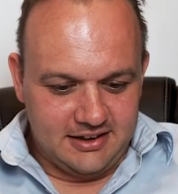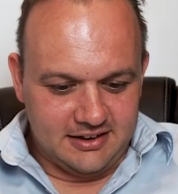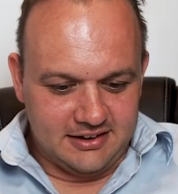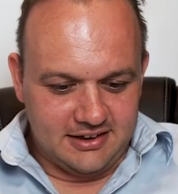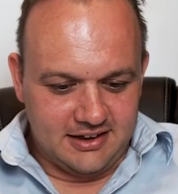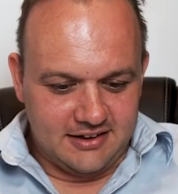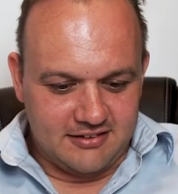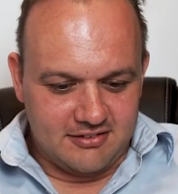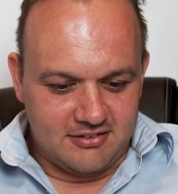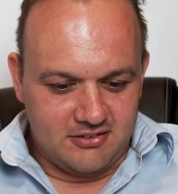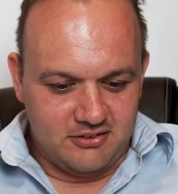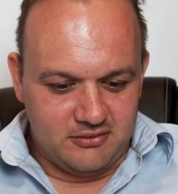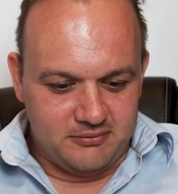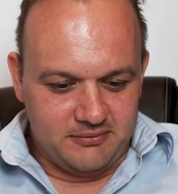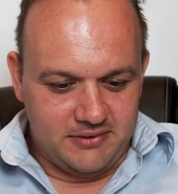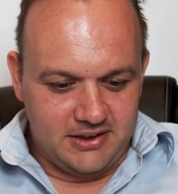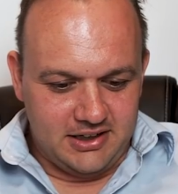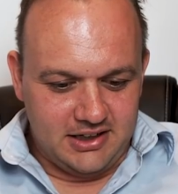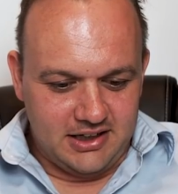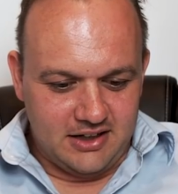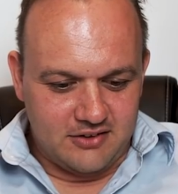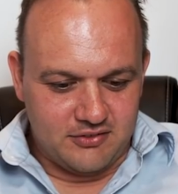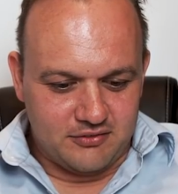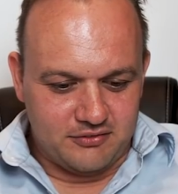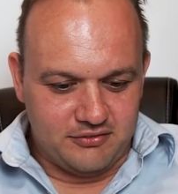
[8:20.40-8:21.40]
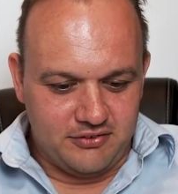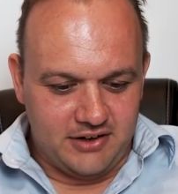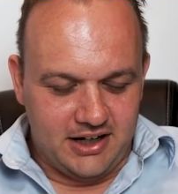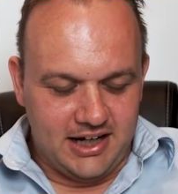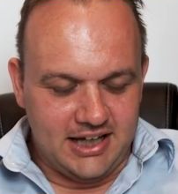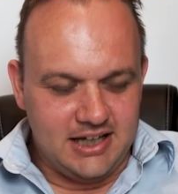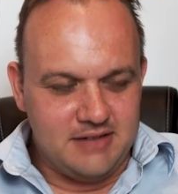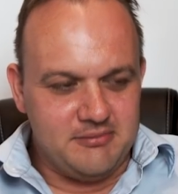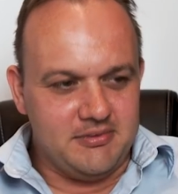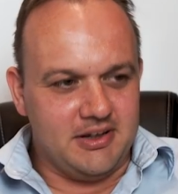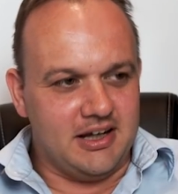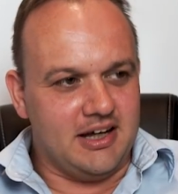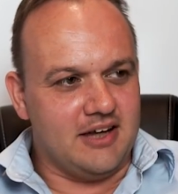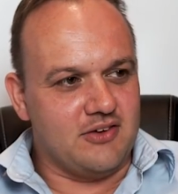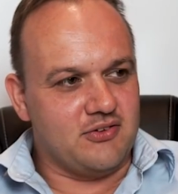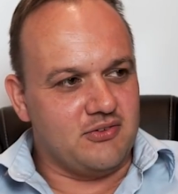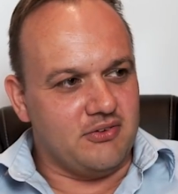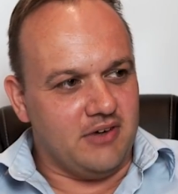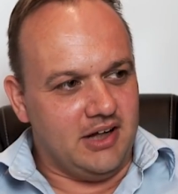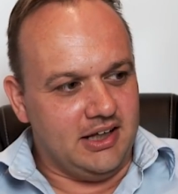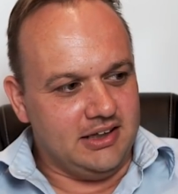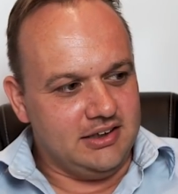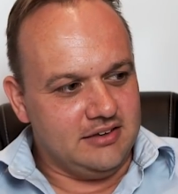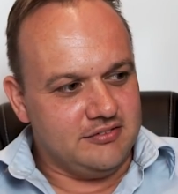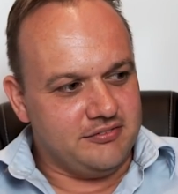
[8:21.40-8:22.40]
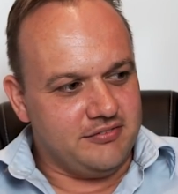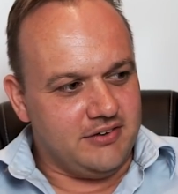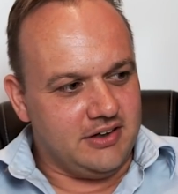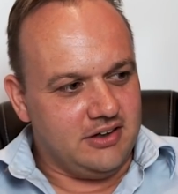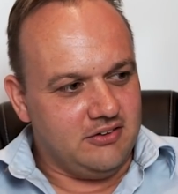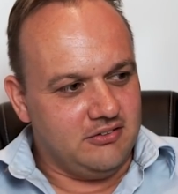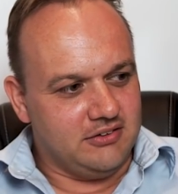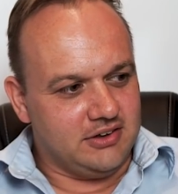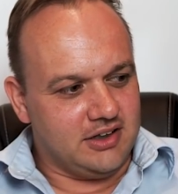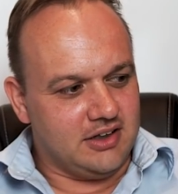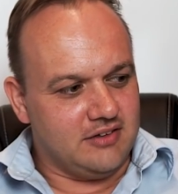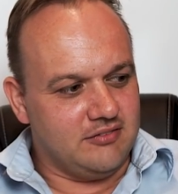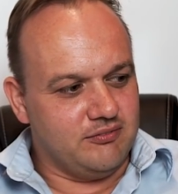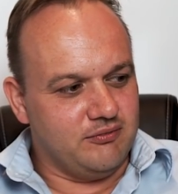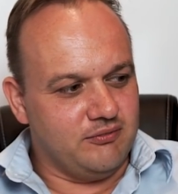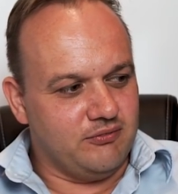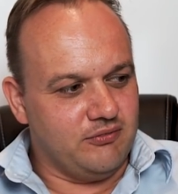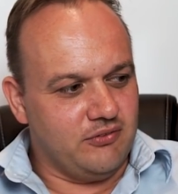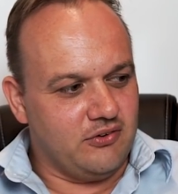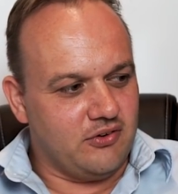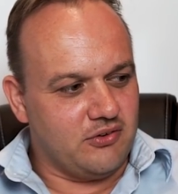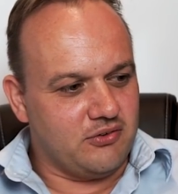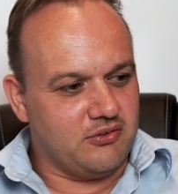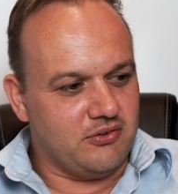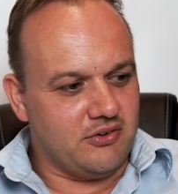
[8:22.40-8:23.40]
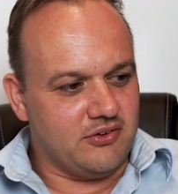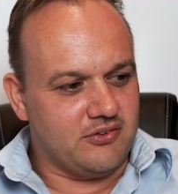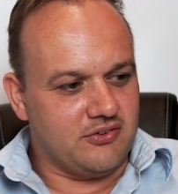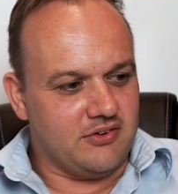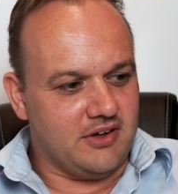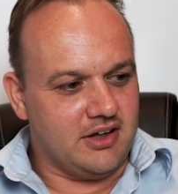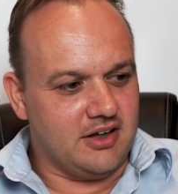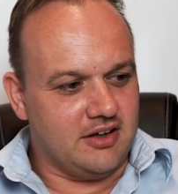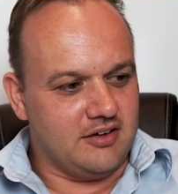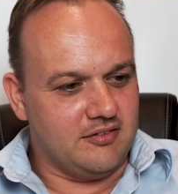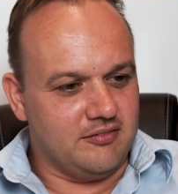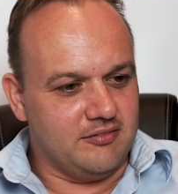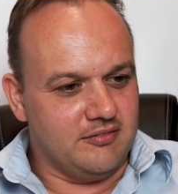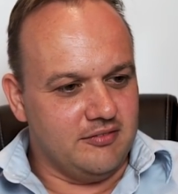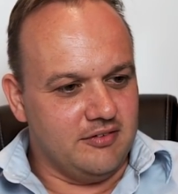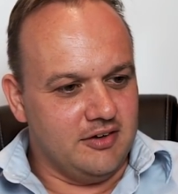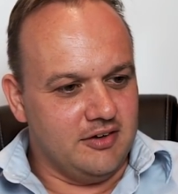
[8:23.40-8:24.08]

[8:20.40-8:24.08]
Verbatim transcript: jetzt nochmal, also vor einem Jahr hast du angefangen und dann würdest du auch sagen,